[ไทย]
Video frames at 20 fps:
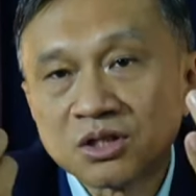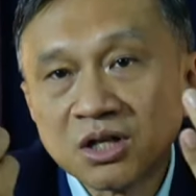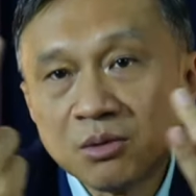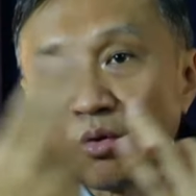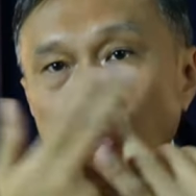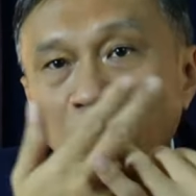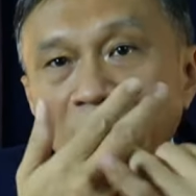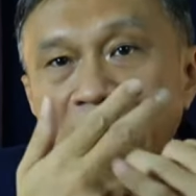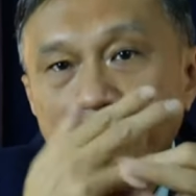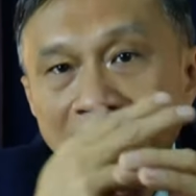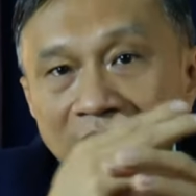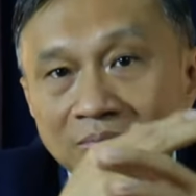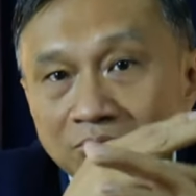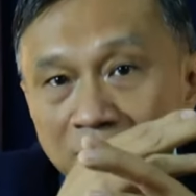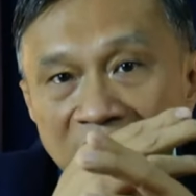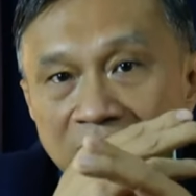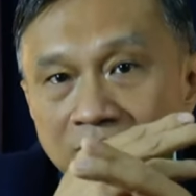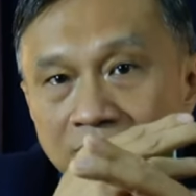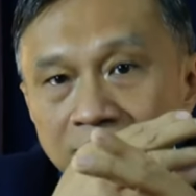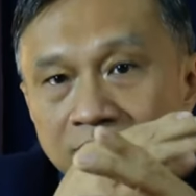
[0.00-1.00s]
ซึ่งพวกนี้มัน
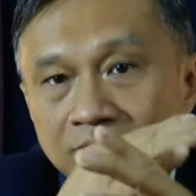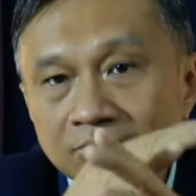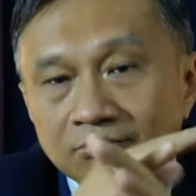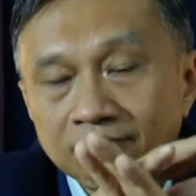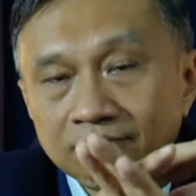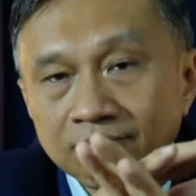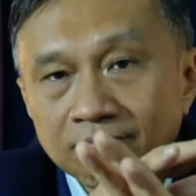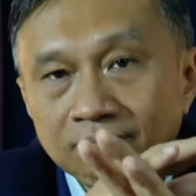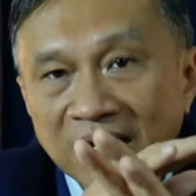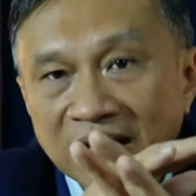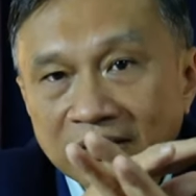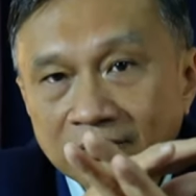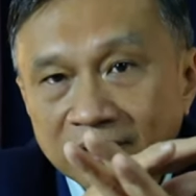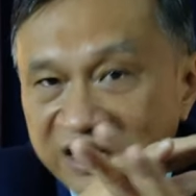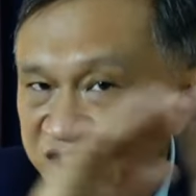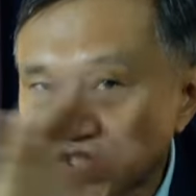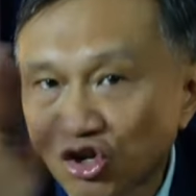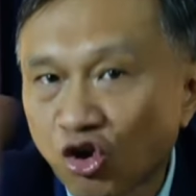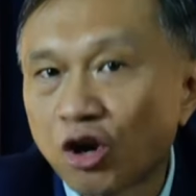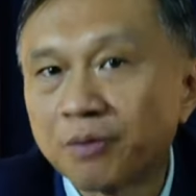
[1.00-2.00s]
มันมัน
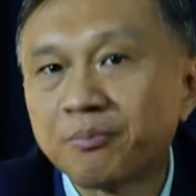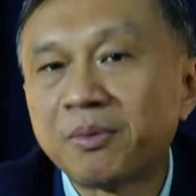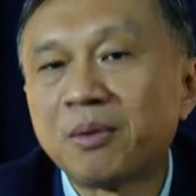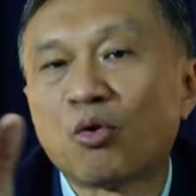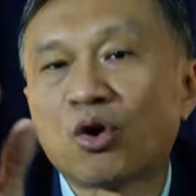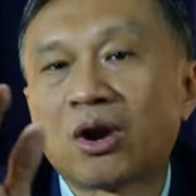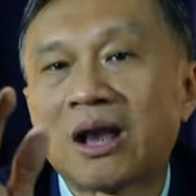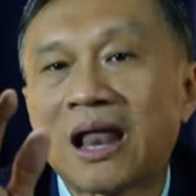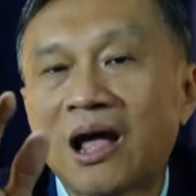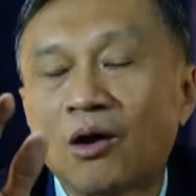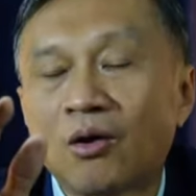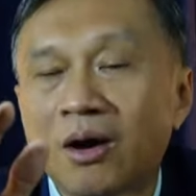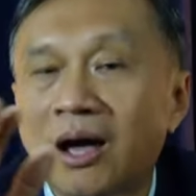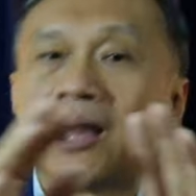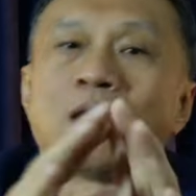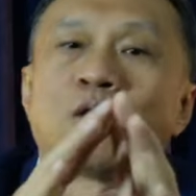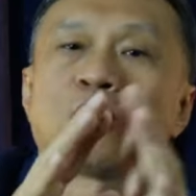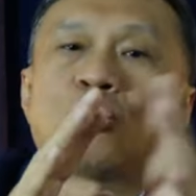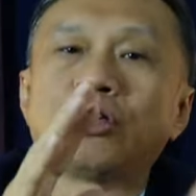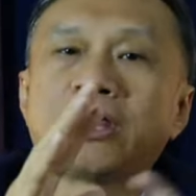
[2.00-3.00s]
ดิสคอนไปหมดแล้วอ่ะ
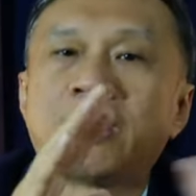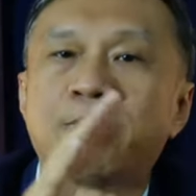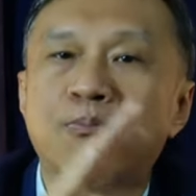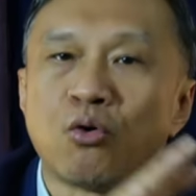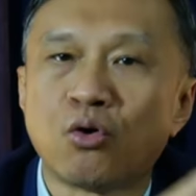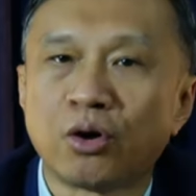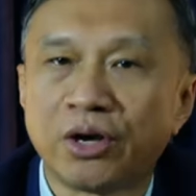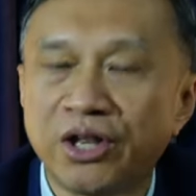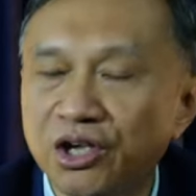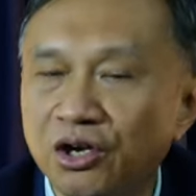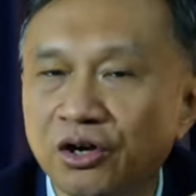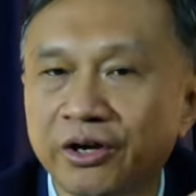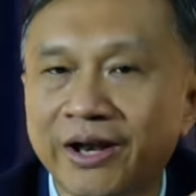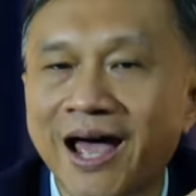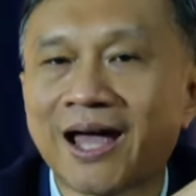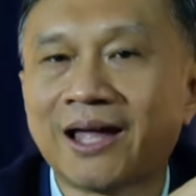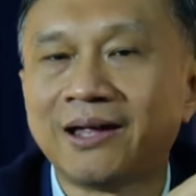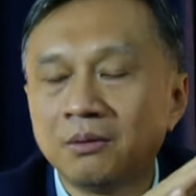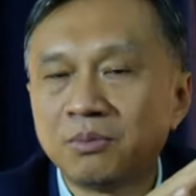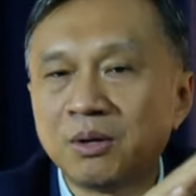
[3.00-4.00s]
เราก็เก็บพวกนี้ก็
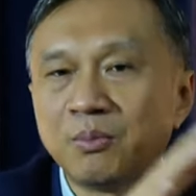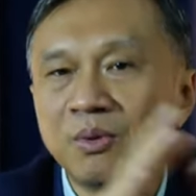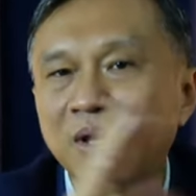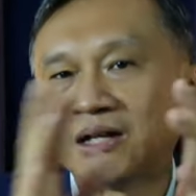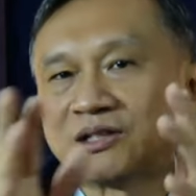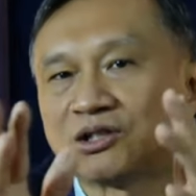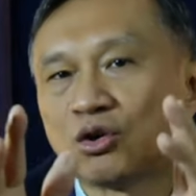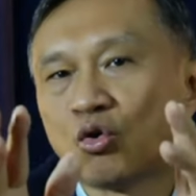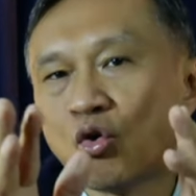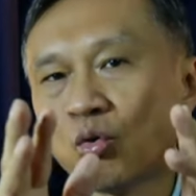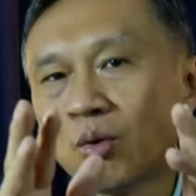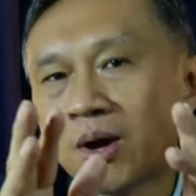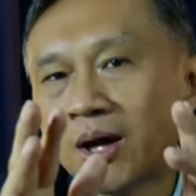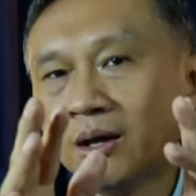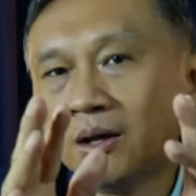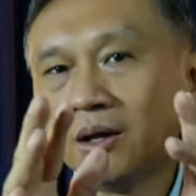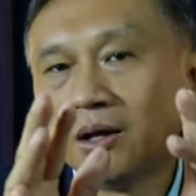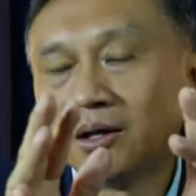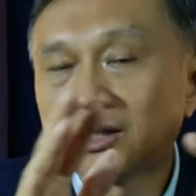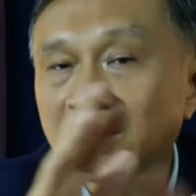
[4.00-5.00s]
ได้ เพื่อนๆอาจจะงงว่า
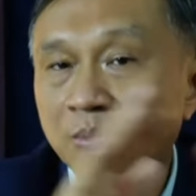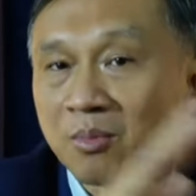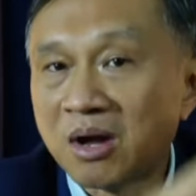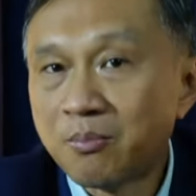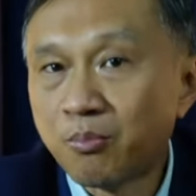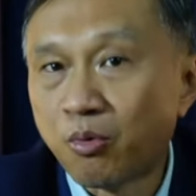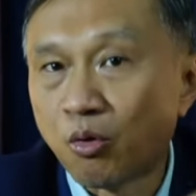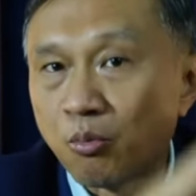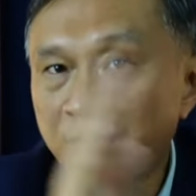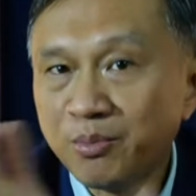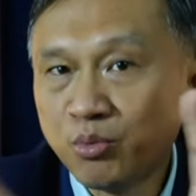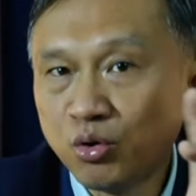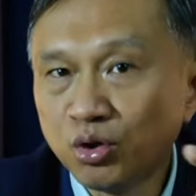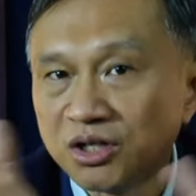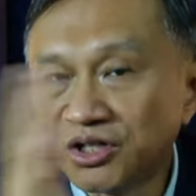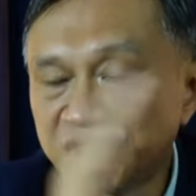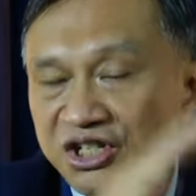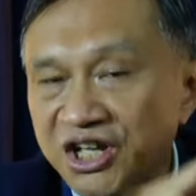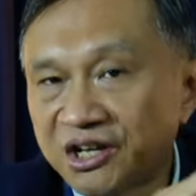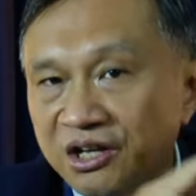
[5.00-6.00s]
ทำไมผมไม่พูด
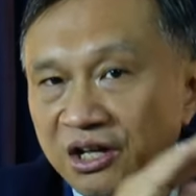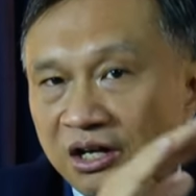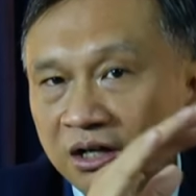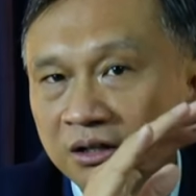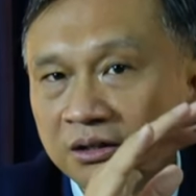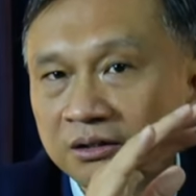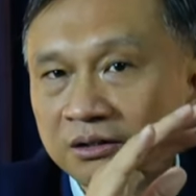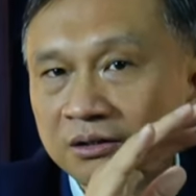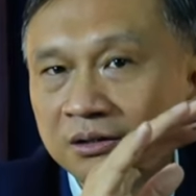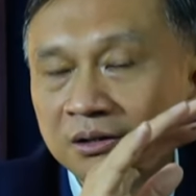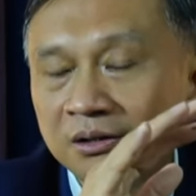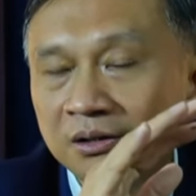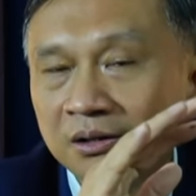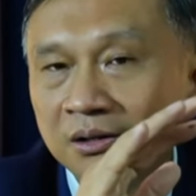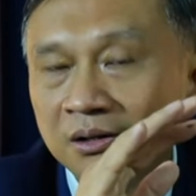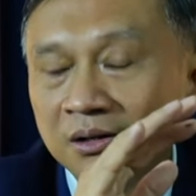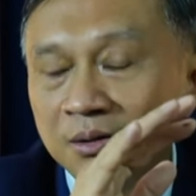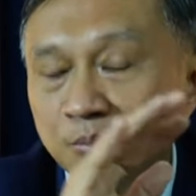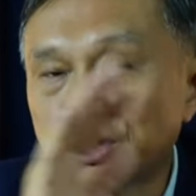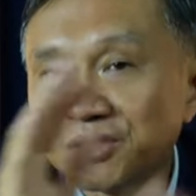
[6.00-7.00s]
ถึง Gen
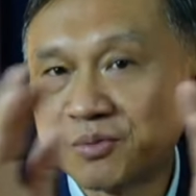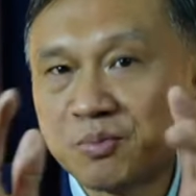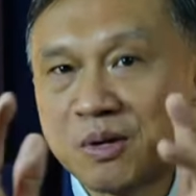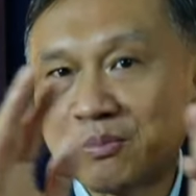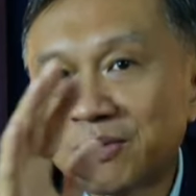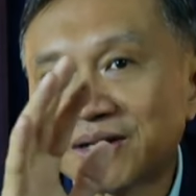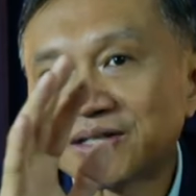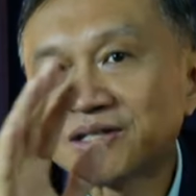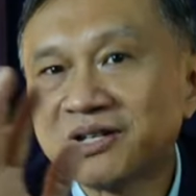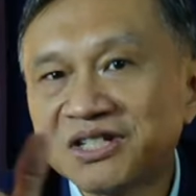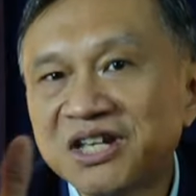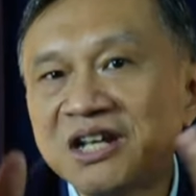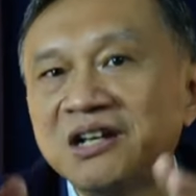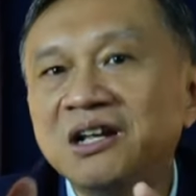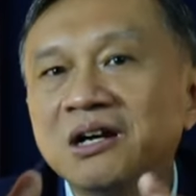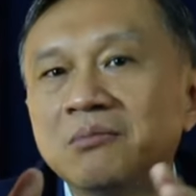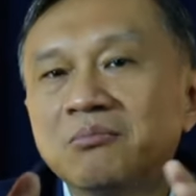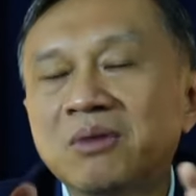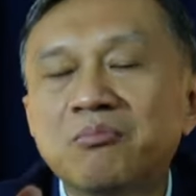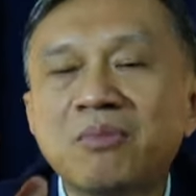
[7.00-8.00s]
1เพราะ Speed Master Gen
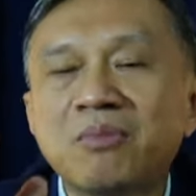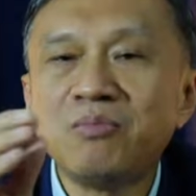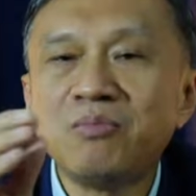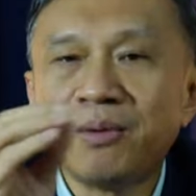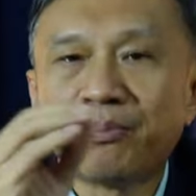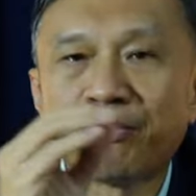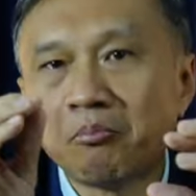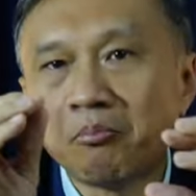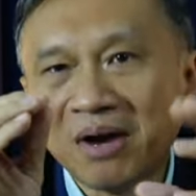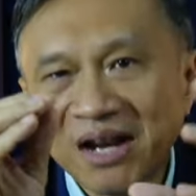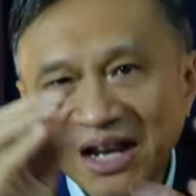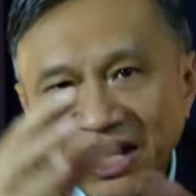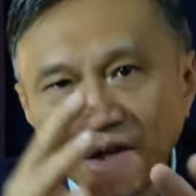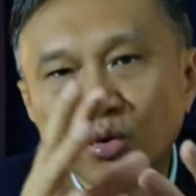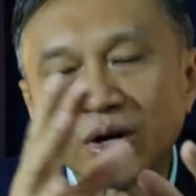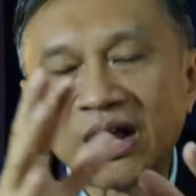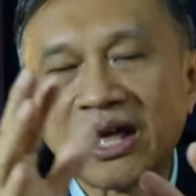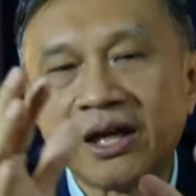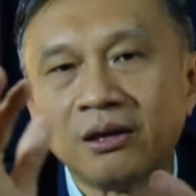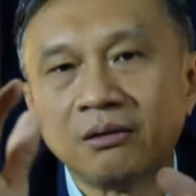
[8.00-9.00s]
1มันมีไม่ได้อ
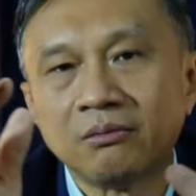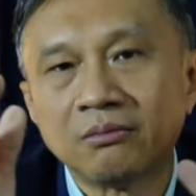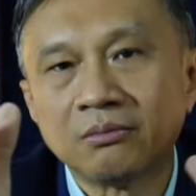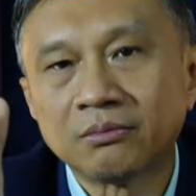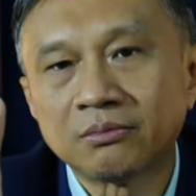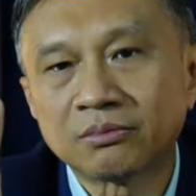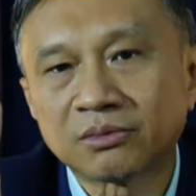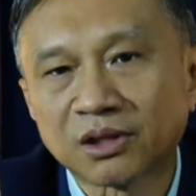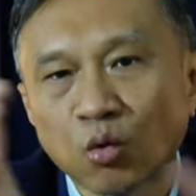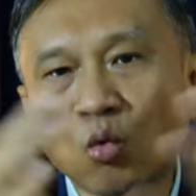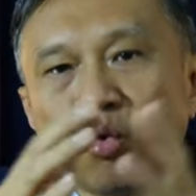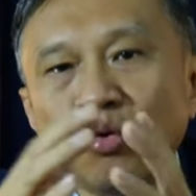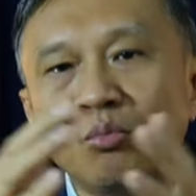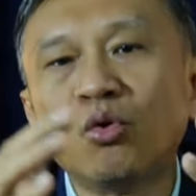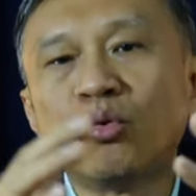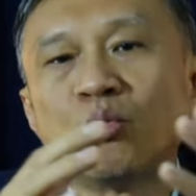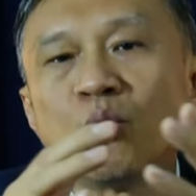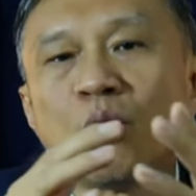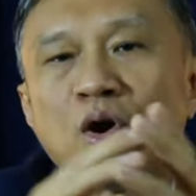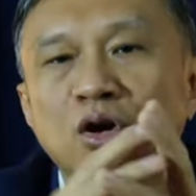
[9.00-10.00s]
ยู่ในตระกูล
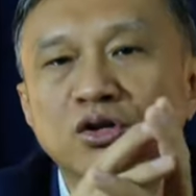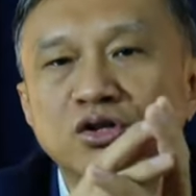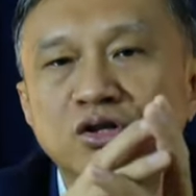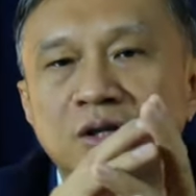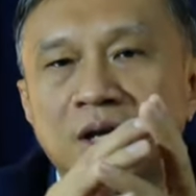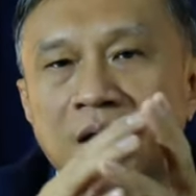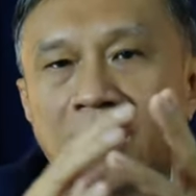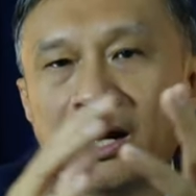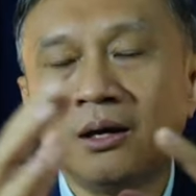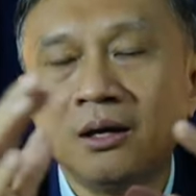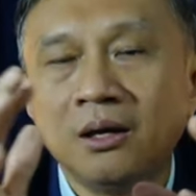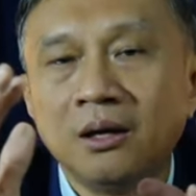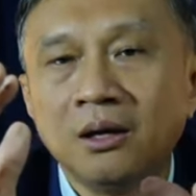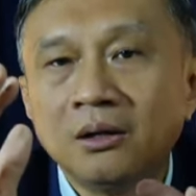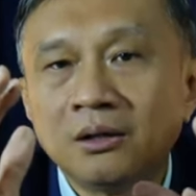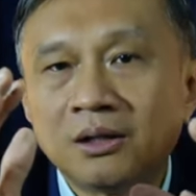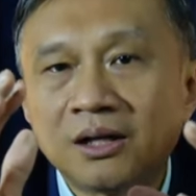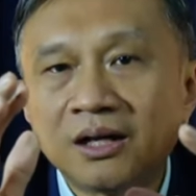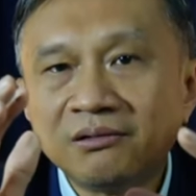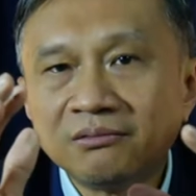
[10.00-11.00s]
Moon Watch นะฮะ
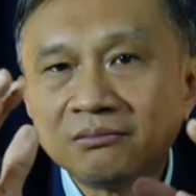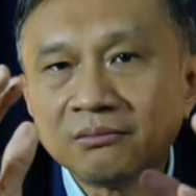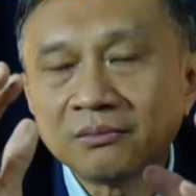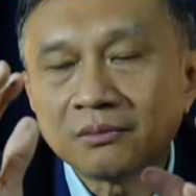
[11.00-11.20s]
นั้น